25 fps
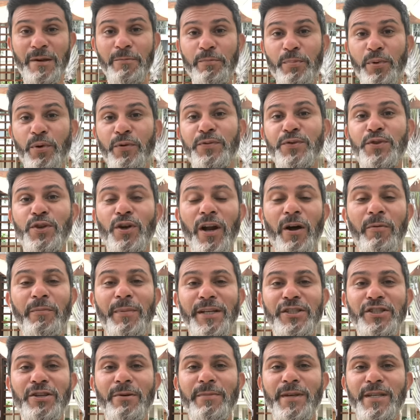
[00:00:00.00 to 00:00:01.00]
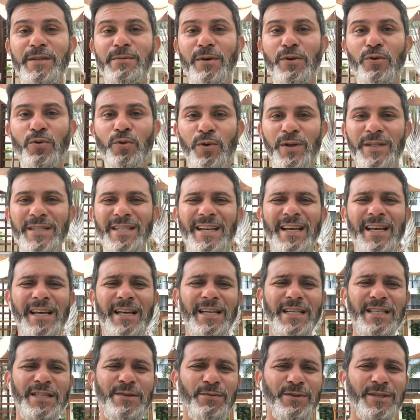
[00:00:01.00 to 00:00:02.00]
Profissionalmente a mesma coisa.
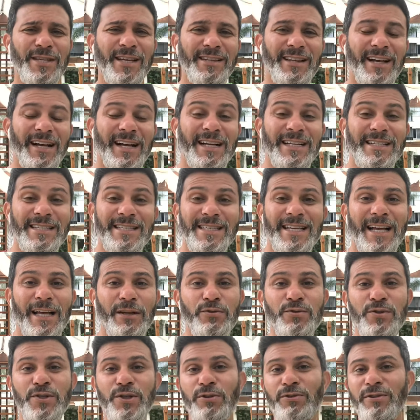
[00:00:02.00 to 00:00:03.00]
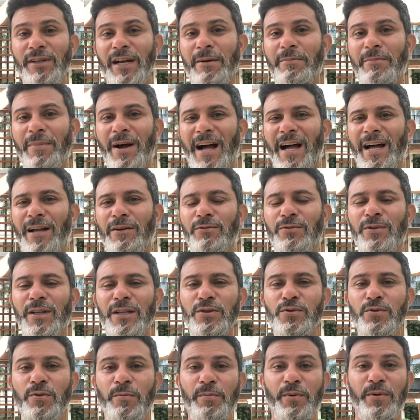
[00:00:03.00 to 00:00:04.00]
Se você está cansado do seu trabalho, da
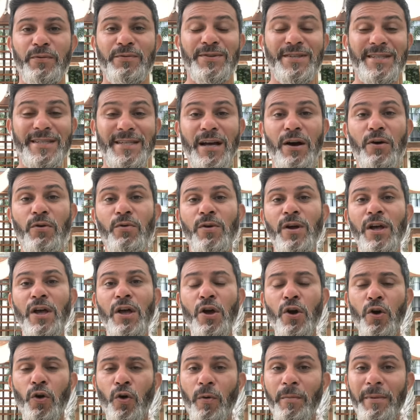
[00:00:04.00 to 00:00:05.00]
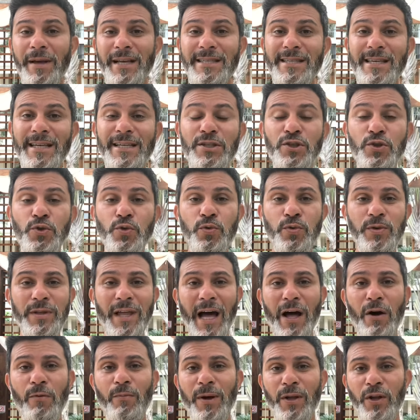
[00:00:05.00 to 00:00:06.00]
sua profissão, comece a
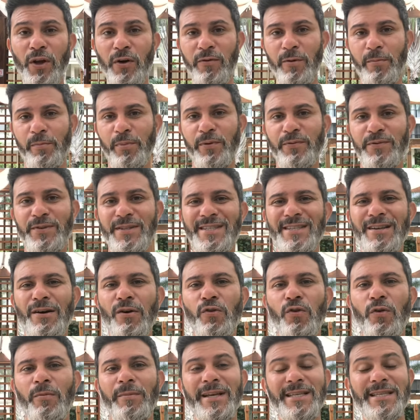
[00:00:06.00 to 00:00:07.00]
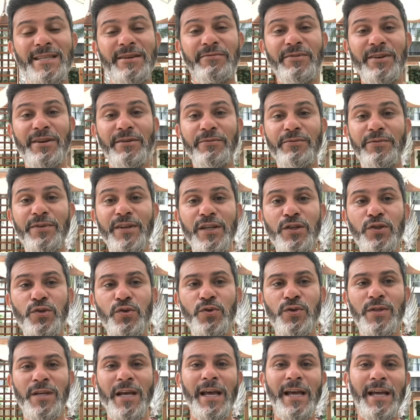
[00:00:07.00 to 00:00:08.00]
estudar uma nova profissão, comece a ver
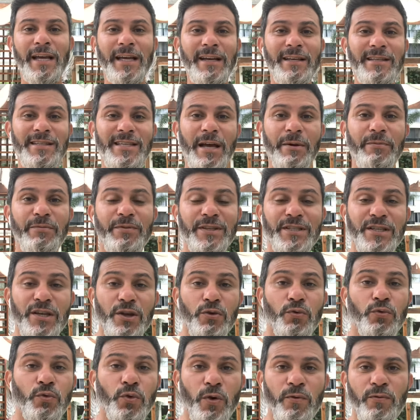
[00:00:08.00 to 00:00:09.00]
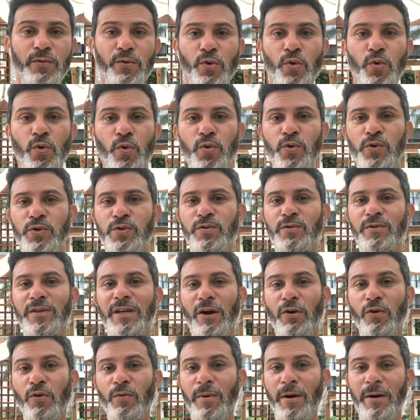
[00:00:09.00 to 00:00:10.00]
vídeos, quem sabe fazer um novo curso em
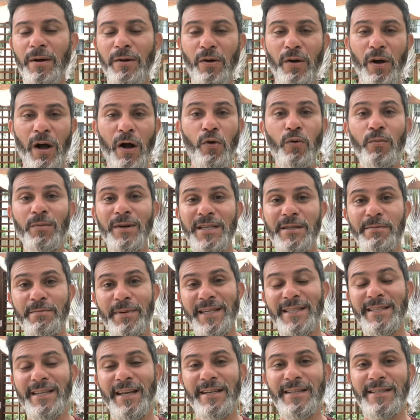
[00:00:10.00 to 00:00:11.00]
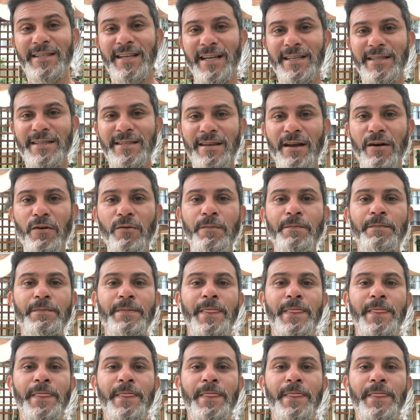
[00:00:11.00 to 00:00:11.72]
alguma, alguma especialização.